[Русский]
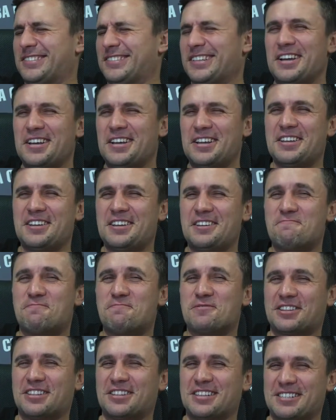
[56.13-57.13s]
э, самого автомобиля
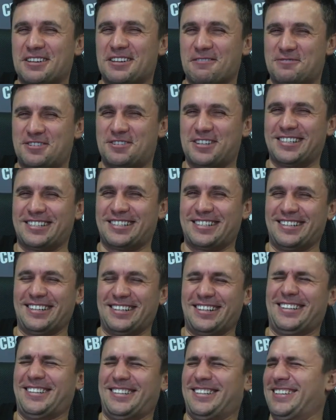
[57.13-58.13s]
импортные это запчасти.
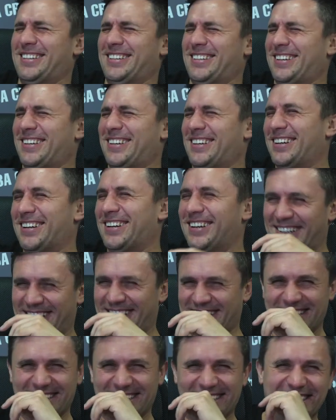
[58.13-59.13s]
импортные запчасти.
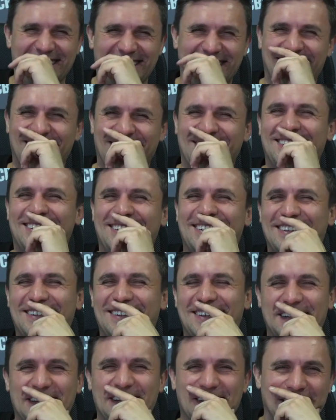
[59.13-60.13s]
С гордостью
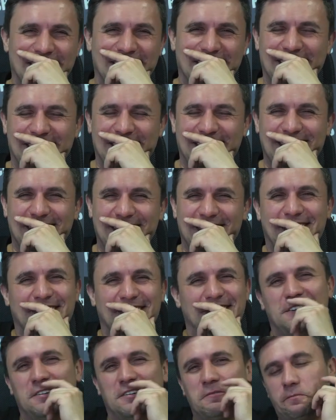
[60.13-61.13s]
сообщается,
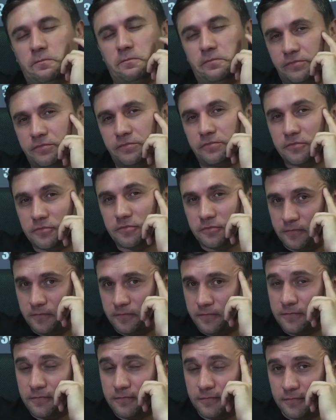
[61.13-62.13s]
что значит,
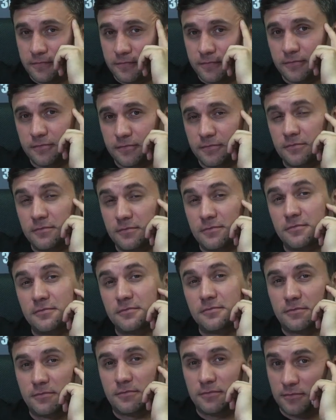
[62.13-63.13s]
на заводе
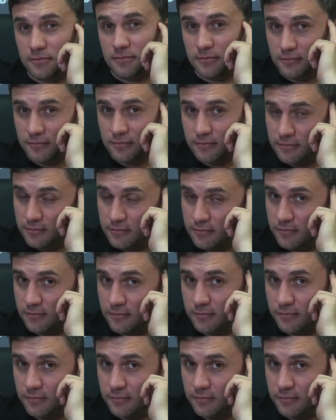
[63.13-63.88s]
совершаются предельно